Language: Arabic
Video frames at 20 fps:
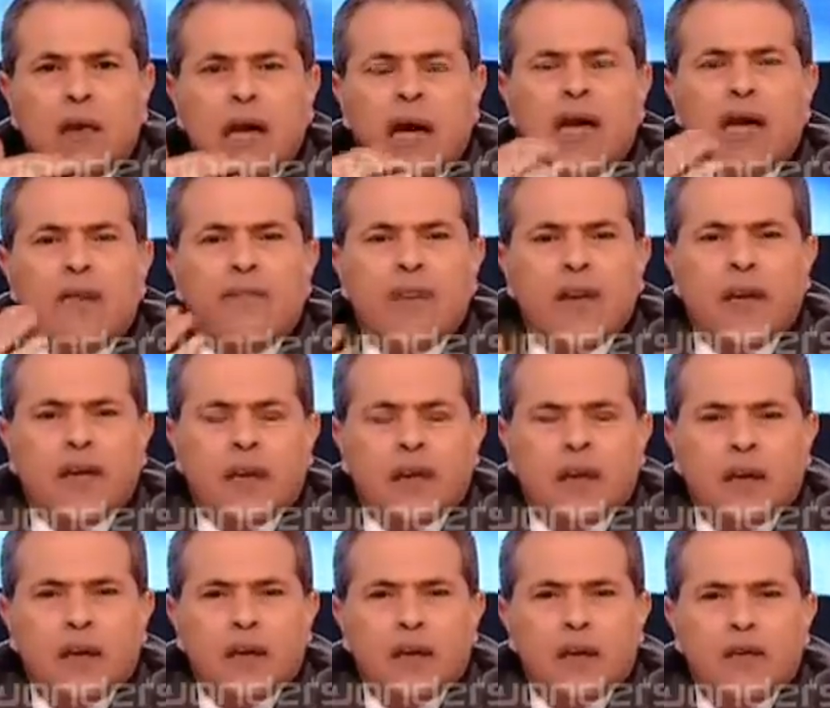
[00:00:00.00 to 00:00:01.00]
على
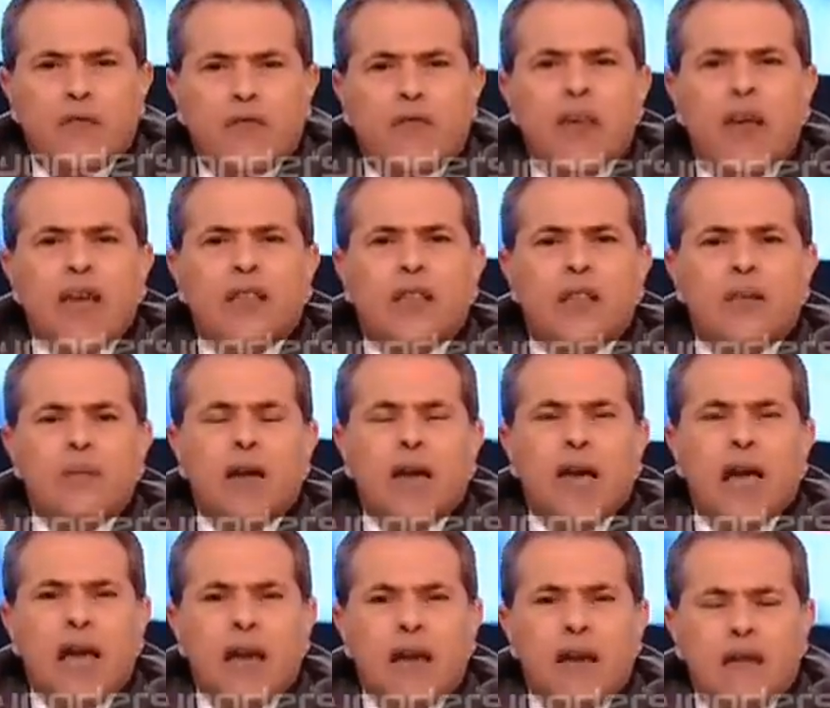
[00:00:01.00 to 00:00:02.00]
فكرة في
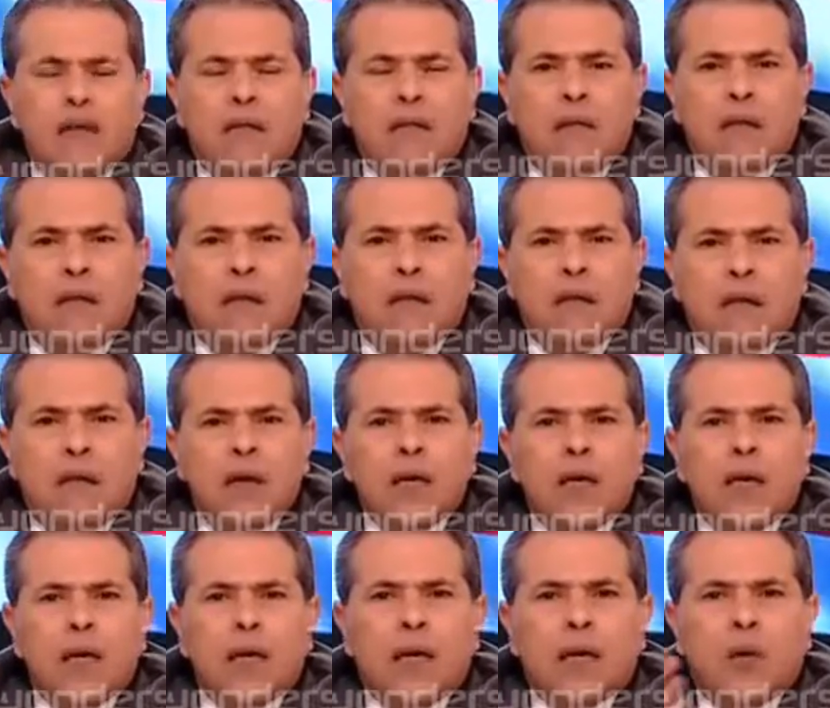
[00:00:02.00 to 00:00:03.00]
احتمال
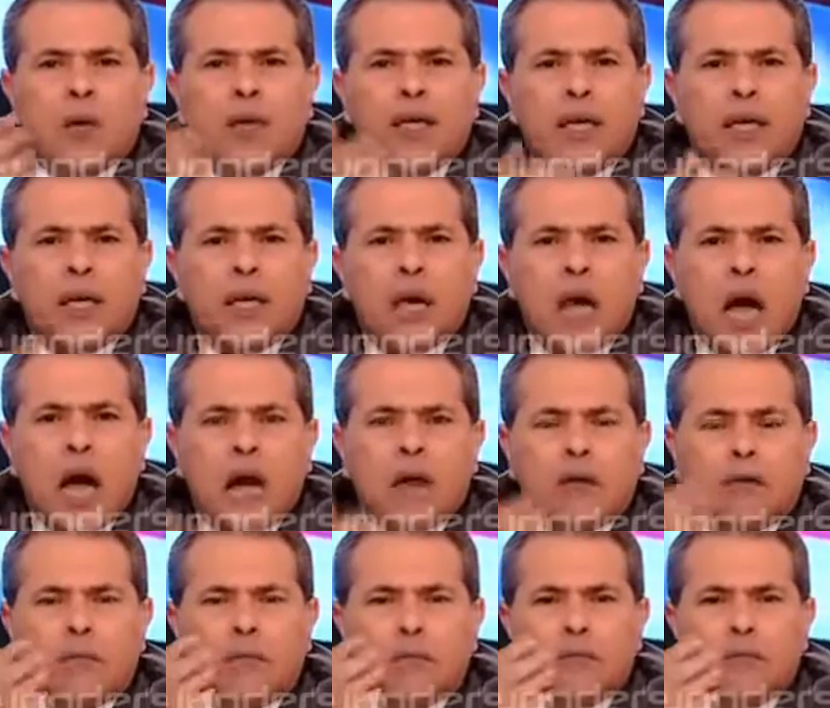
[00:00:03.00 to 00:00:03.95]
ان الاخوان يرجعوا